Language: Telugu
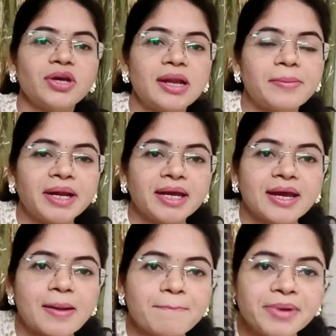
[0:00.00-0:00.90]
ఇలా మనకి
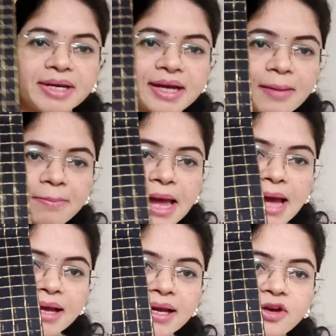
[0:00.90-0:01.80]
కంప్లీట్గా
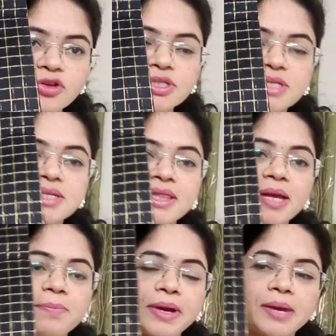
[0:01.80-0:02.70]
బ్లాక్ కలర్ వచ్చేసి
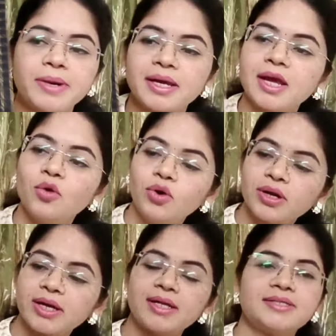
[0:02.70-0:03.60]
దీనిపైన మనకి
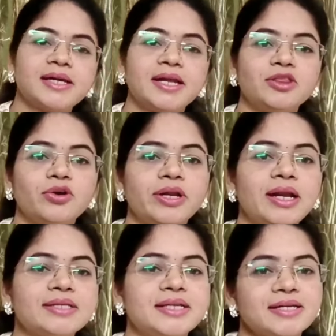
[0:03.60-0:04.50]
గోల్డ్ కలర్ జరీతో
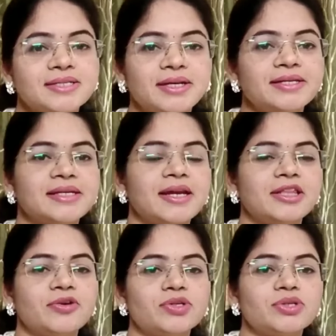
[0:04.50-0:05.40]
ఇలా చెక్స్ డిజైన్
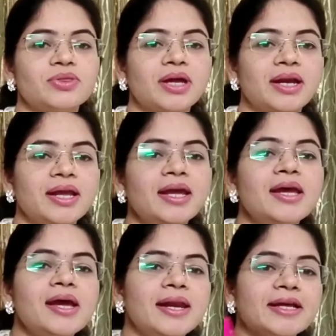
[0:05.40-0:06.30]
అయితే వస్తుందండి
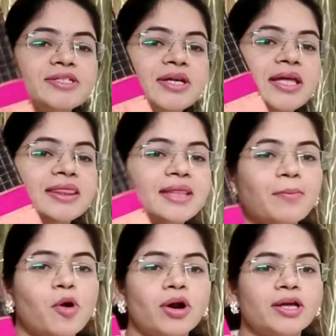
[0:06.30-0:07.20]
నెక్స్ట్ కింద
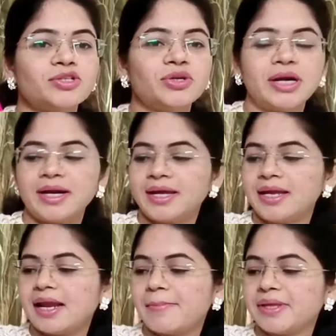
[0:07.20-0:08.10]
బార్డర్ చూడండి
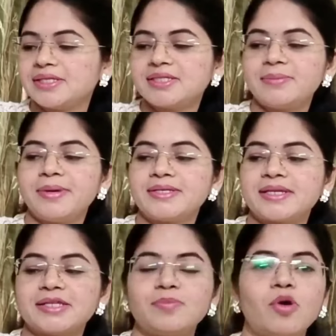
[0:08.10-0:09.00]
ఇలా మంచి బిగ్
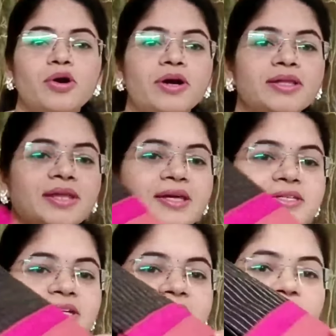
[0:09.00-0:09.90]
సైజ్ బార్డర్ అయితే
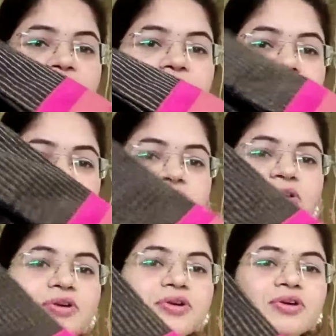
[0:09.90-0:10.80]
ఇచ్చారు
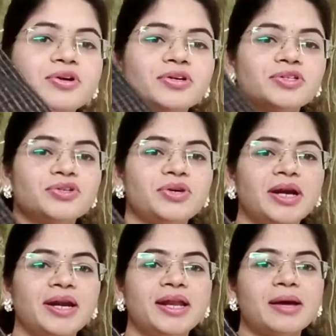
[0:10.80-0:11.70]

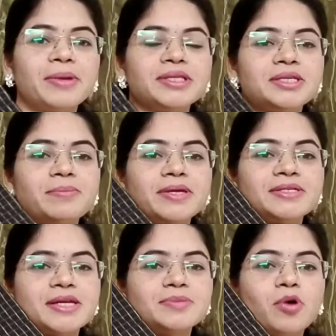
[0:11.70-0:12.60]
చూడండి ఇలా మంచి బిగ్
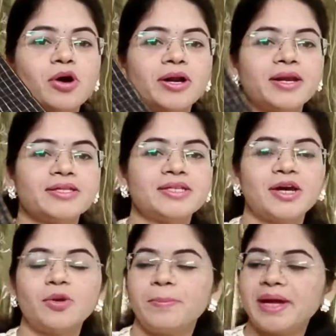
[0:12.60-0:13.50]
సైజ్ బార్డర్
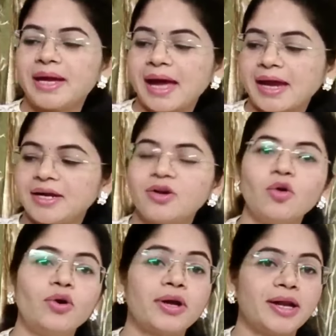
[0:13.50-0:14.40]
ఇచ్చారు పింక్ అండ్
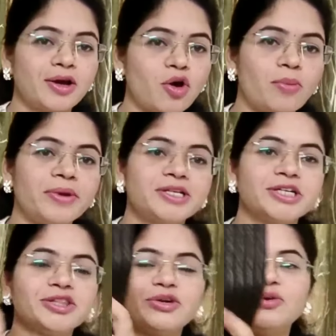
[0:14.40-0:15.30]
గోల్డ్ కలర్ కాంబినేషన్తో